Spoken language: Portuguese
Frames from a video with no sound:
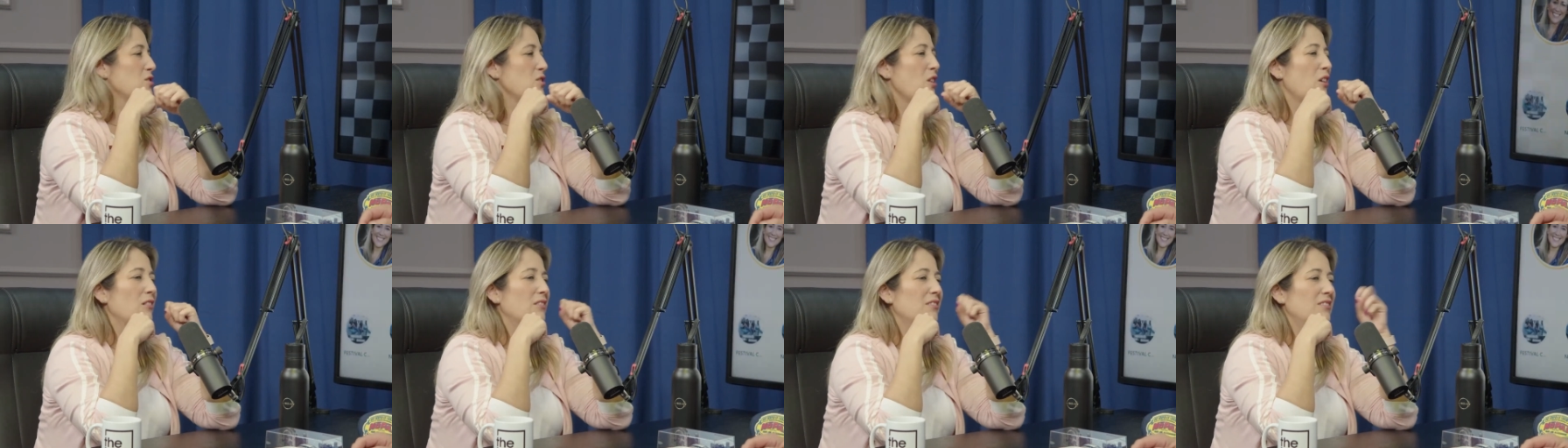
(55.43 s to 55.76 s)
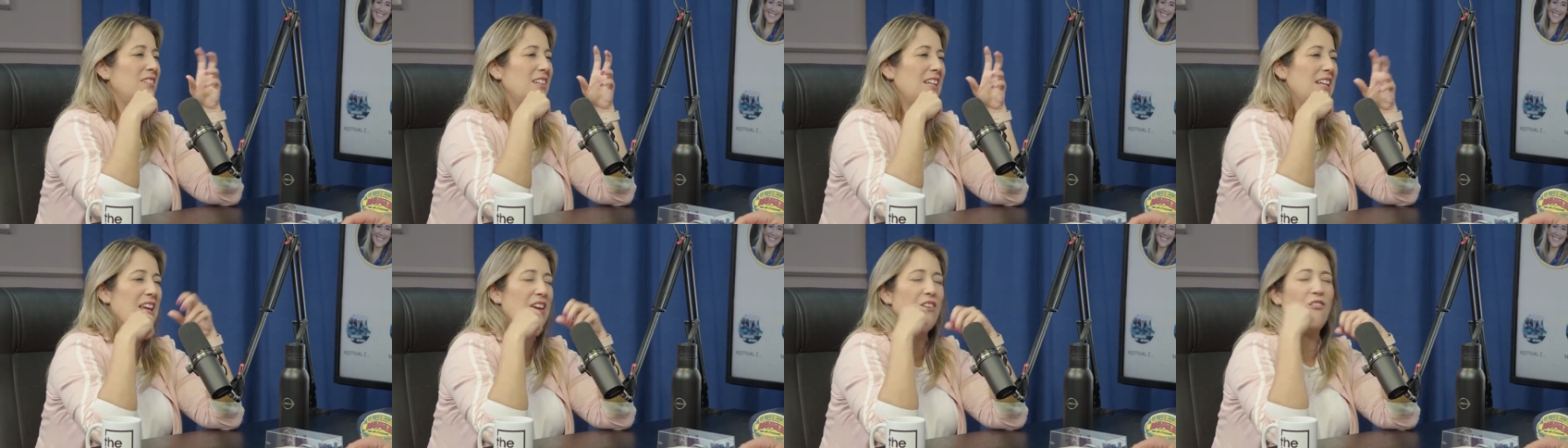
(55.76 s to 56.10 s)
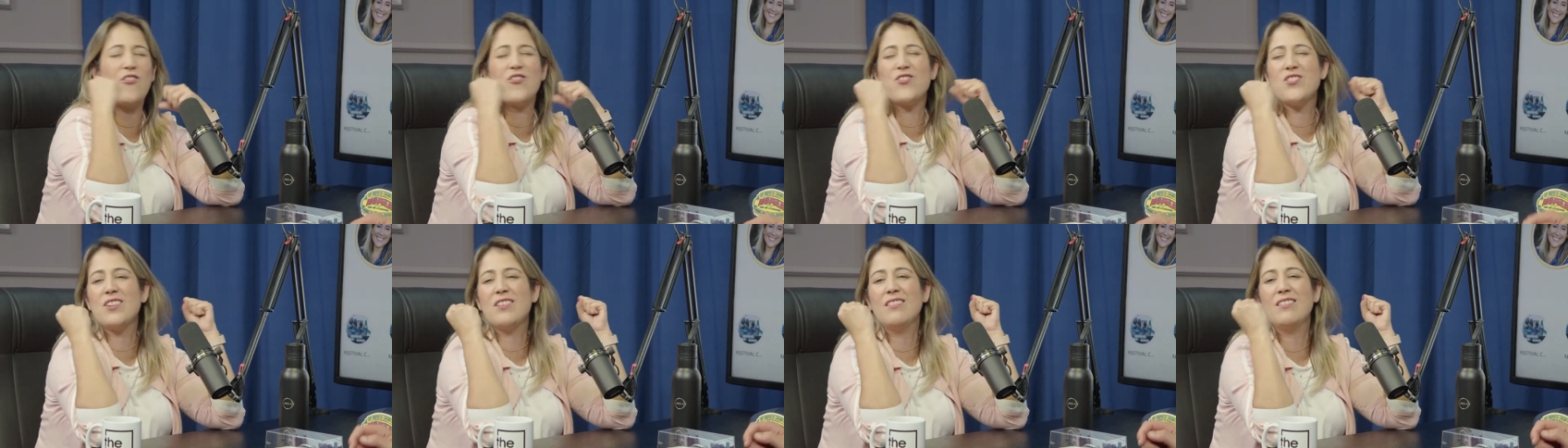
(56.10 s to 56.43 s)
sol
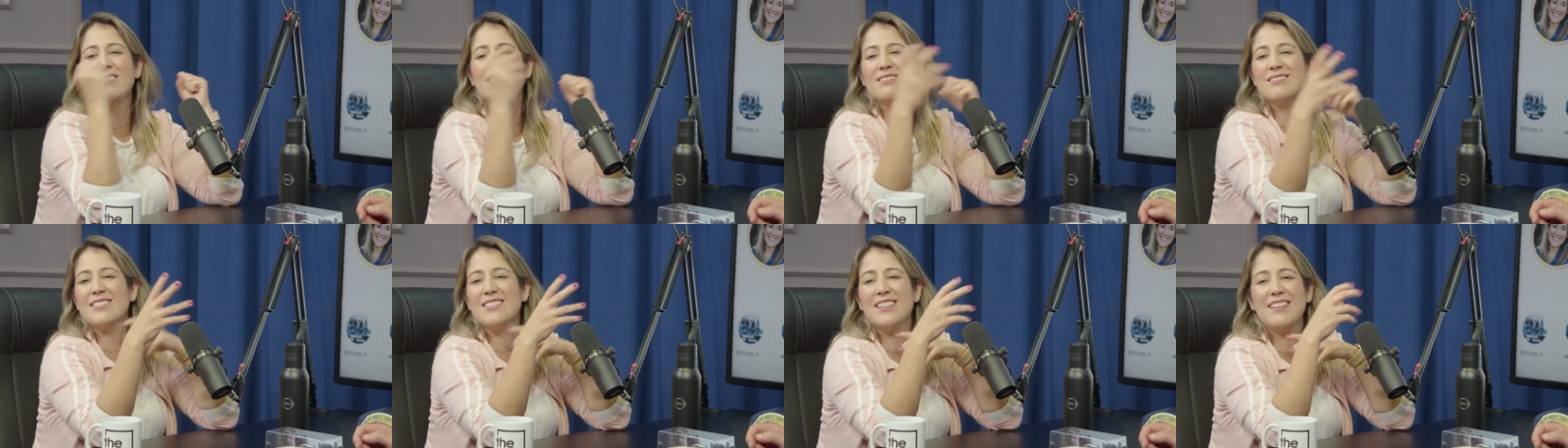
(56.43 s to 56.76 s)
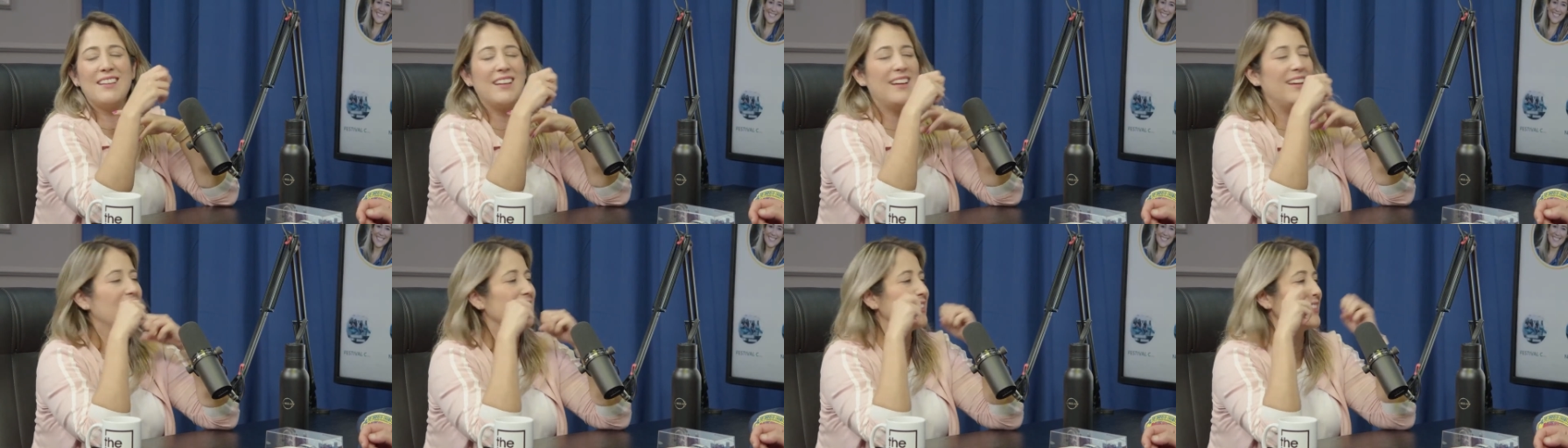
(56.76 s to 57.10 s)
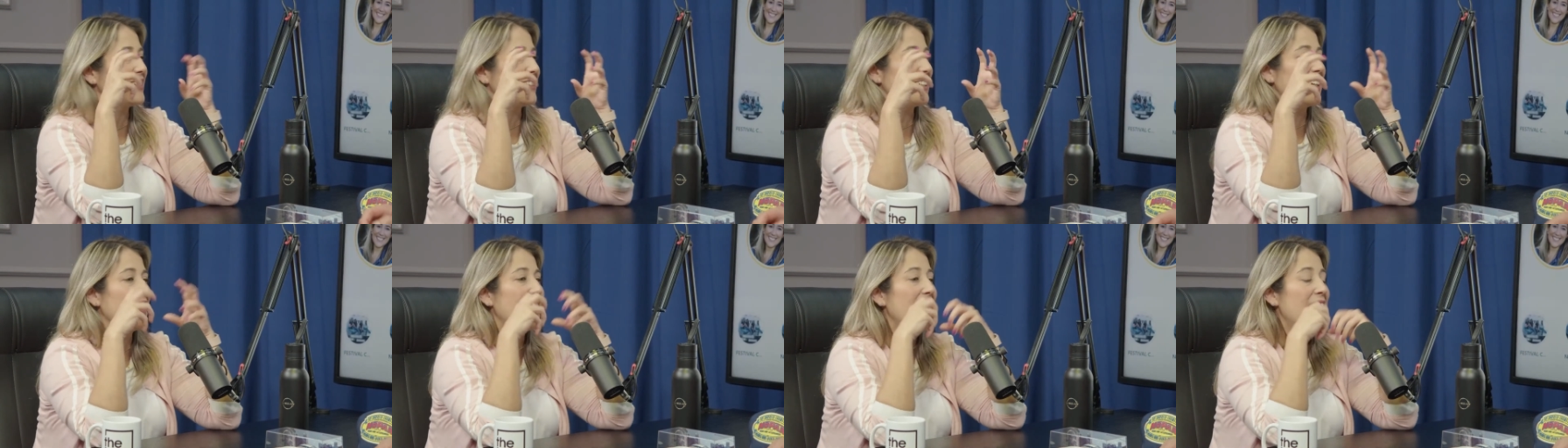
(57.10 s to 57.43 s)
drift, não sei o que, não
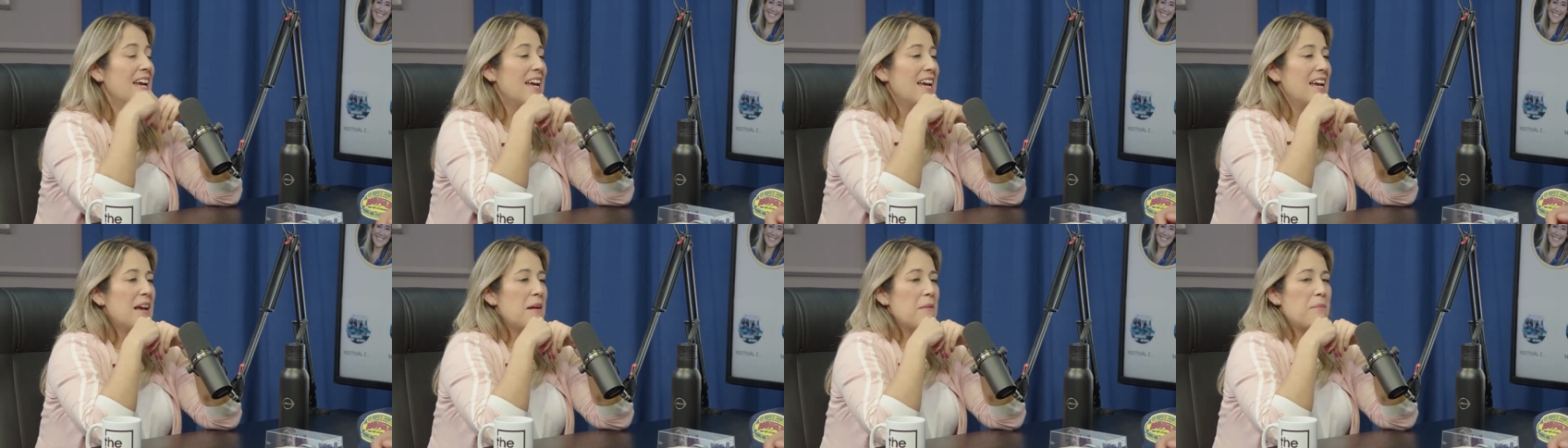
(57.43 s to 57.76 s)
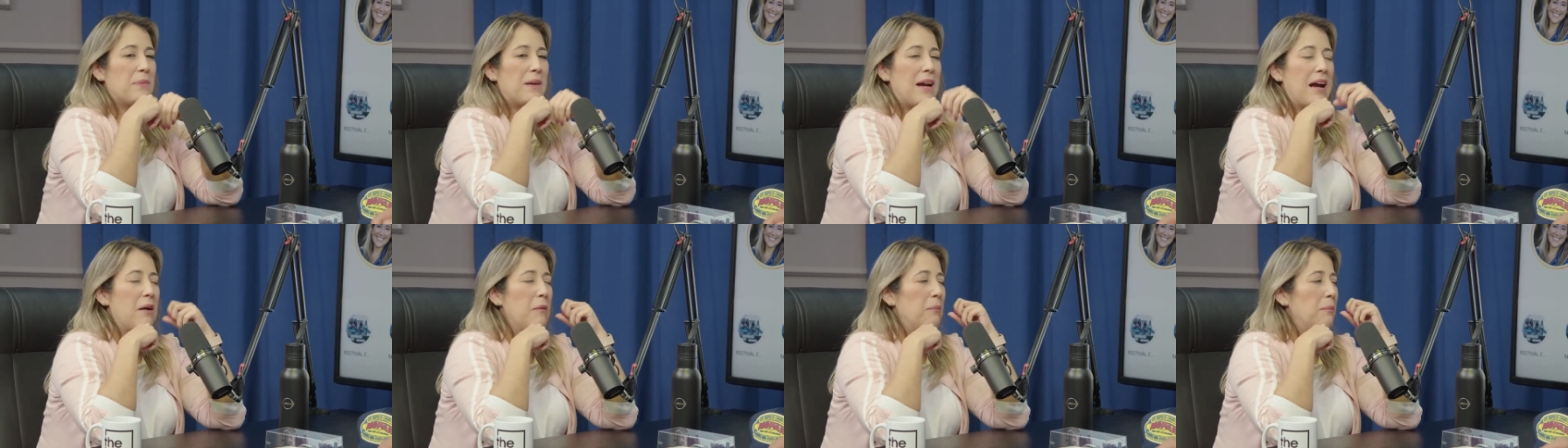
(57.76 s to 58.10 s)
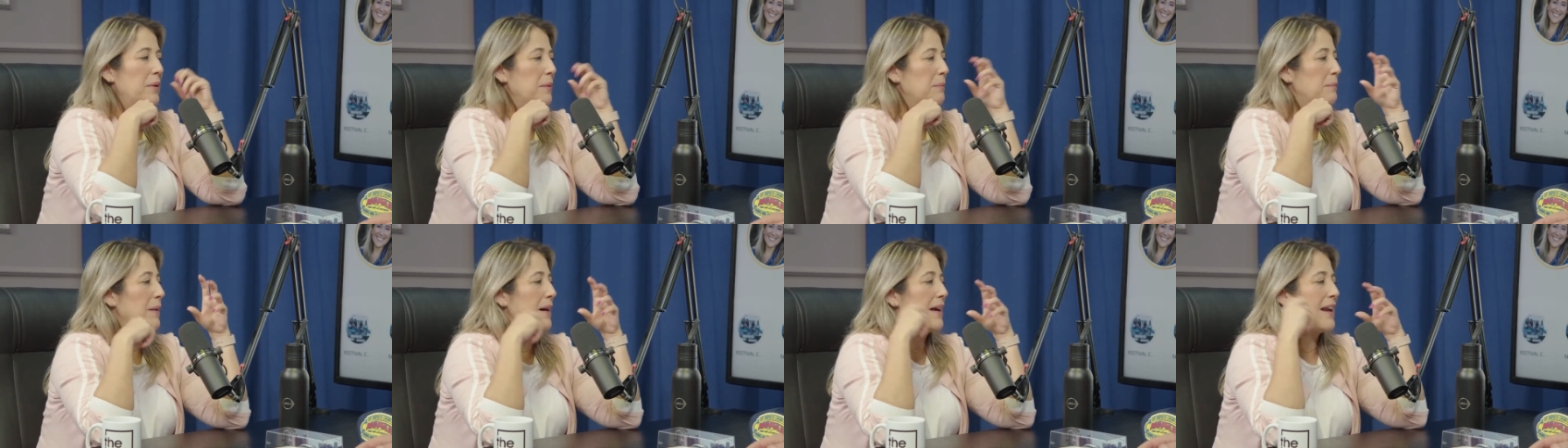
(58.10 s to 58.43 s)
sei o que carro
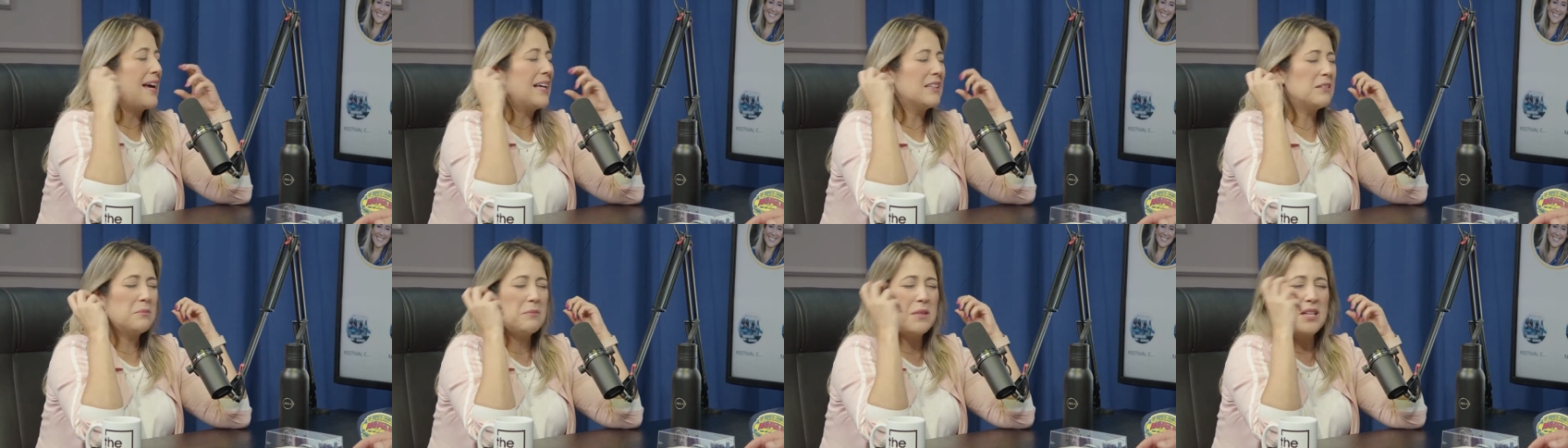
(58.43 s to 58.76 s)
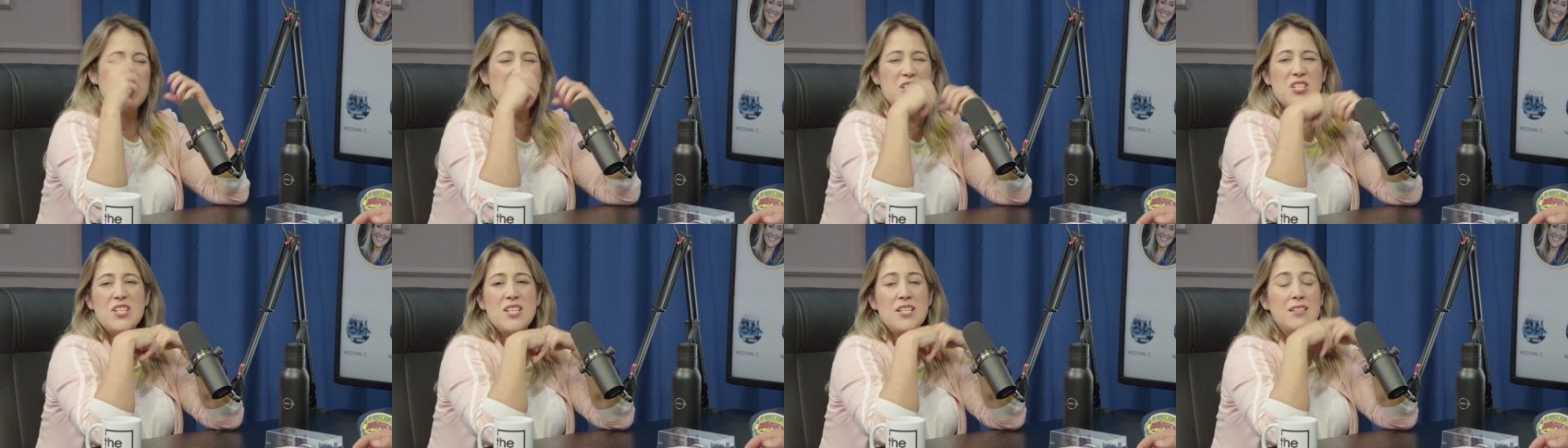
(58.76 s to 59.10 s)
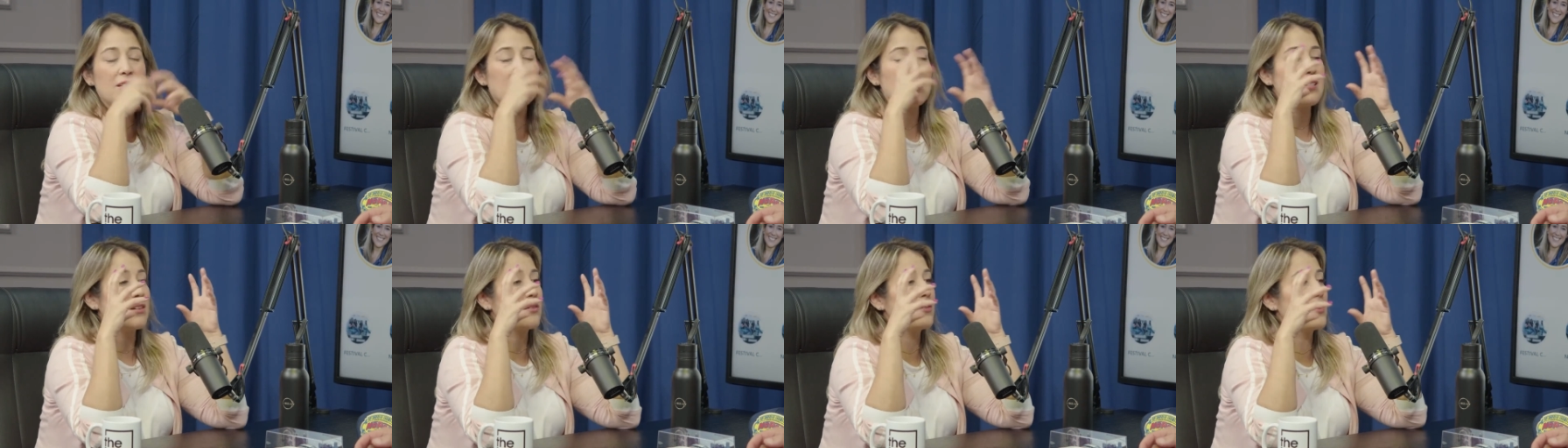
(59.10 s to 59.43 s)
preparado,
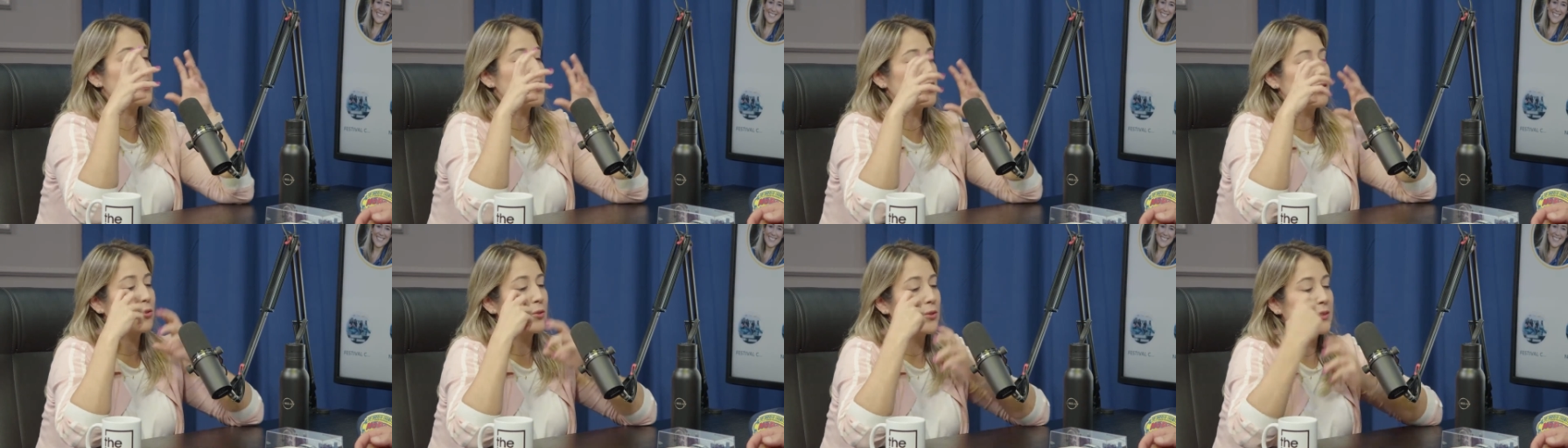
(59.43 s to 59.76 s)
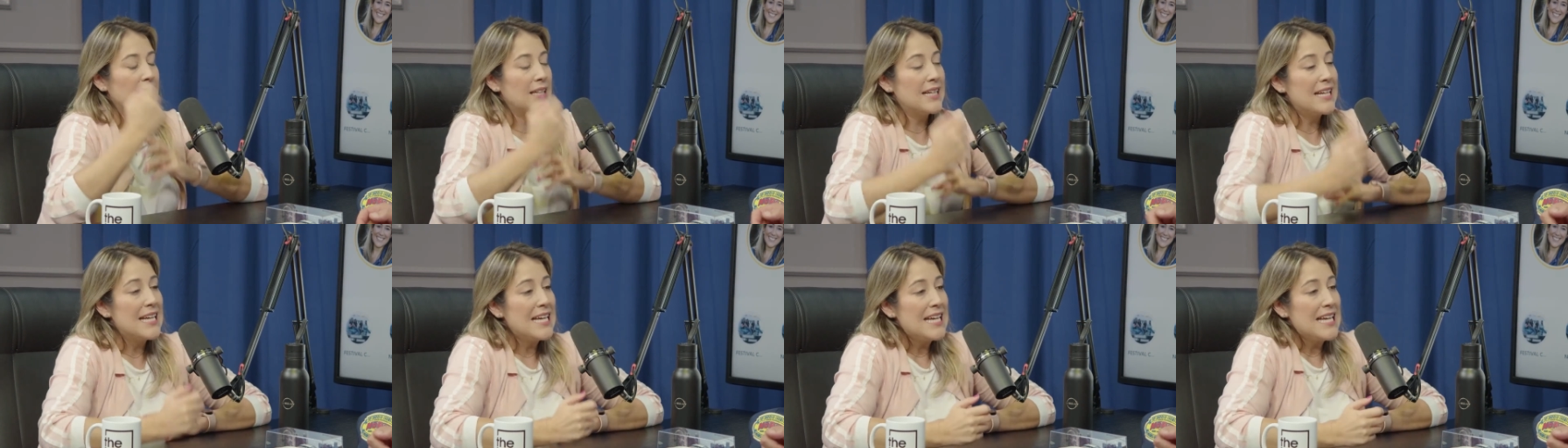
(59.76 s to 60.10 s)
mexido, essa coisa toda.